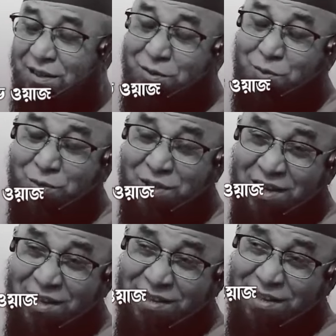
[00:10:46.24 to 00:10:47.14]
আর
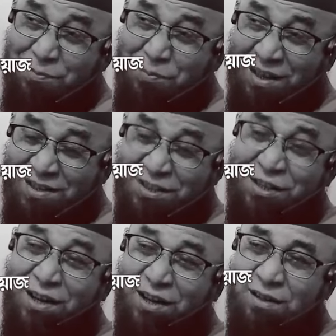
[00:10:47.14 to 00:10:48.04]
দোজাহানের
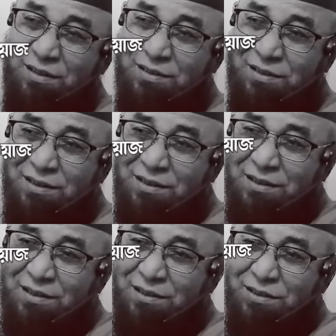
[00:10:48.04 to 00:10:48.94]
বাদশাহ
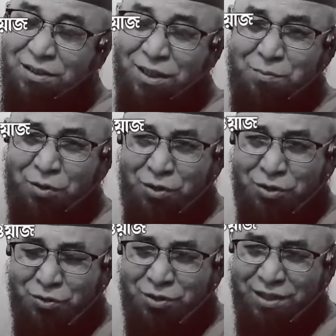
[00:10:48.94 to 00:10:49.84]
যেই
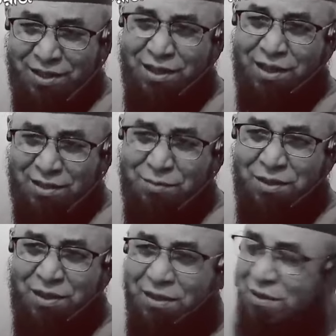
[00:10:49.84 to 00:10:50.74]
বংশ থেকে
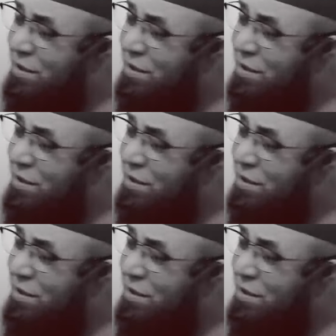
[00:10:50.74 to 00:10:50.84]
আসবে